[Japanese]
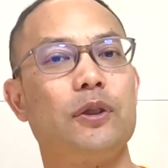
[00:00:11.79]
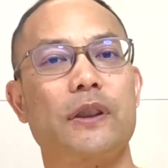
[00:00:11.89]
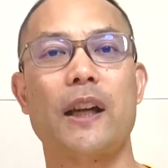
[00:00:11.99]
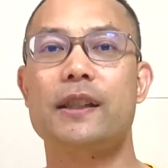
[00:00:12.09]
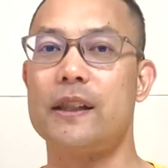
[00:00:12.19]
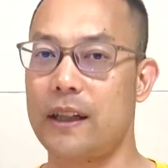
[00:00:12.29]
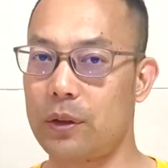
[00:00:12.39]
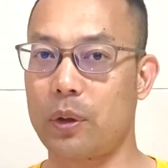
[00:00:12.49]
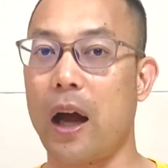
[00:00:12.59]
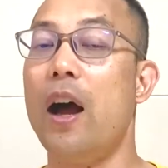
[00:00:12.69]
難しいな
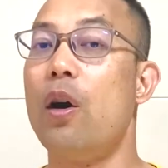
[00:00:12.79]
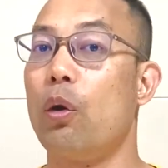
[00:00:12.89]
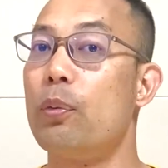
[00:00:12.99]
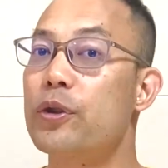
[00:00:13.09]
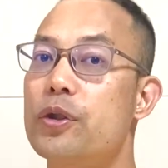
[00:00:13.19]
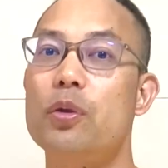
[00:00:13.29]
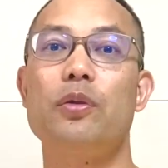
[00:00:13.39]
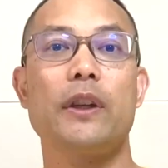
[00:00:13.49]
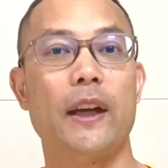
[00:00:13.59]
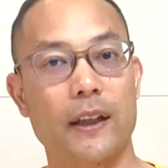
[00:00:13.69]
とか、面白く
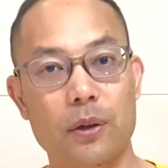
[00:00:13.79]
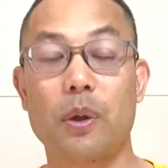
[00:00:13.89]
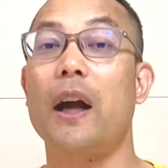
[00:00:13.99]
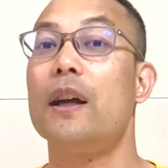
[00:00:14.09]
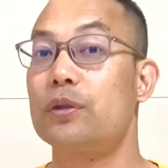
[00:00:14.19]
ないなとか、